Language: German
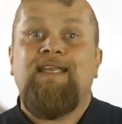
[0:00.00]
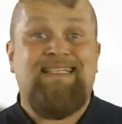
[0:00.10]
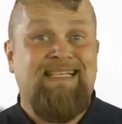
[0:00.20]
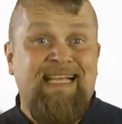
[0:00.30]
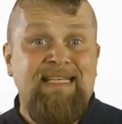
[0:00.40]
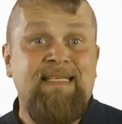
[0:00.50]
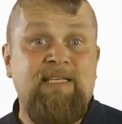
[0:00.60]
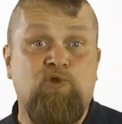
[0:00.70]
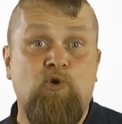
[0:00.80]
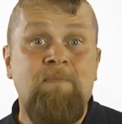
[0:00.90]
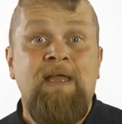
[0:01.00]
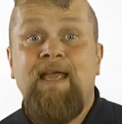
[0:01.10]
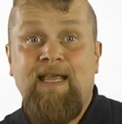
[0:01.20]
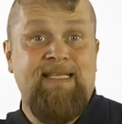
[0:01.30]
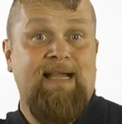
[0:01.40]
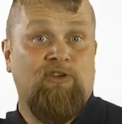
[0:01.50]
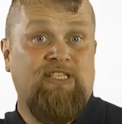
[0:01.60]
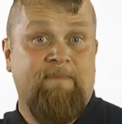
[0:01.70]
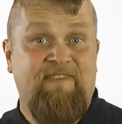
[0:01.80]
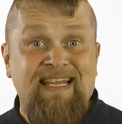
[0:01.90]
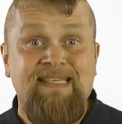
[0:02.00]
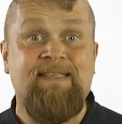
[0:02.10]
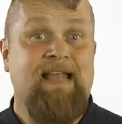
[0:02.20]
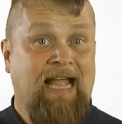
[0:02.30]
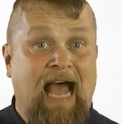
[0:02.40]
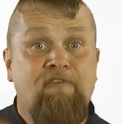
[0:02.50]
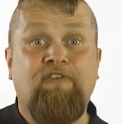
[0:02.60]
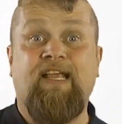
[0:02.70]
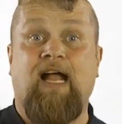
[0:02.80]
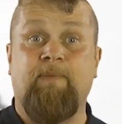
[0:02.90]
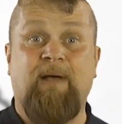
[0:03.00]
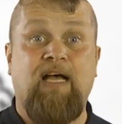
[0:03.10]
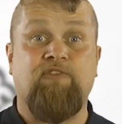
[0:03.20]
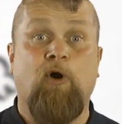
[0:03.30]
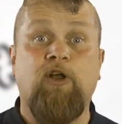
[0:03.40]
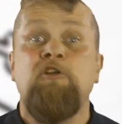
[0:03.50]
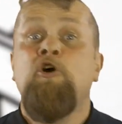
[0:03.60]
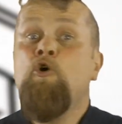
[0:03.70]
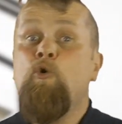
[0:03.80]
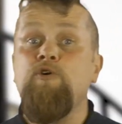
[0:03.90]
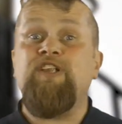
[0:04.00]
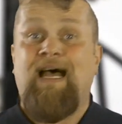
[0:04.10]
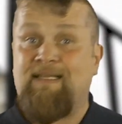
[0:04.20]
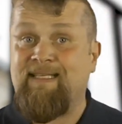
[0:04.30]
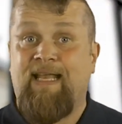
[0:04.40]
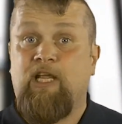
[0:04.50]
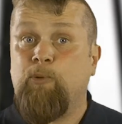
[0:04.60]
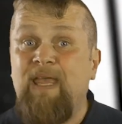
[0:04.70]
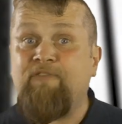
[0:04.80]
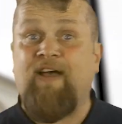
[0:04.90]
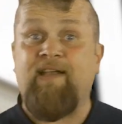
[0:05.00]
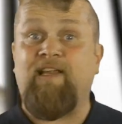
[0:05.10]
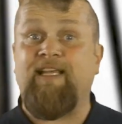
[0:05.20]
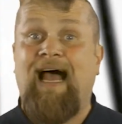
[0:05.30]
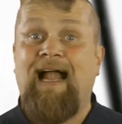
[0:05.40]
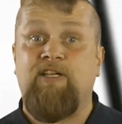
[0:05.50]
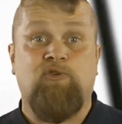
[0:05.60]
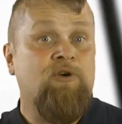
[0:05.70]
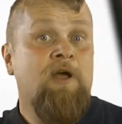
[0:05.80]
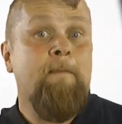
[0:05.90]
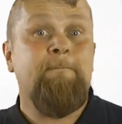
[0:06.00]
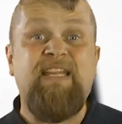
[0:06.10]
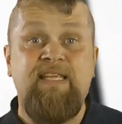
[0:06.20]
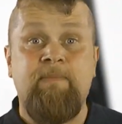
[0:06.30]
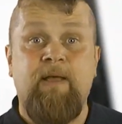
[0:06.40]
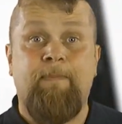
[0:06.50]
Das Christentum ist aus dem Westen nach Afrika gebracht worden und hat seine queerfeindliche Haltung mit im